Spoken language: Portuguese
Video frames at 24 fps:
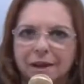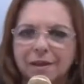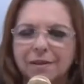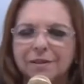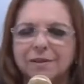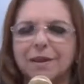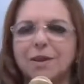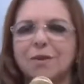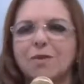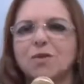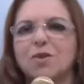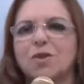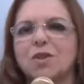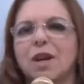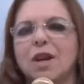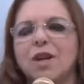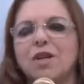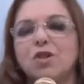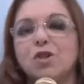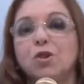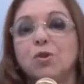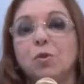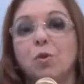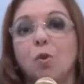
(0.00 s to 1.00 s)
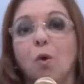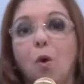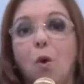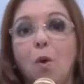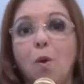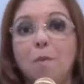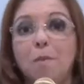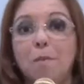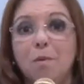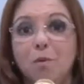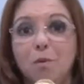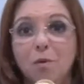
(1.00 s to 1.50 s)
Entra no site do
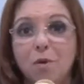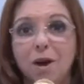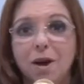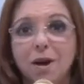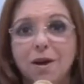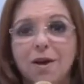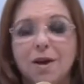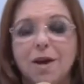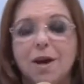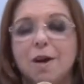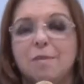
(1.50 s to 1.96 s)
Omunga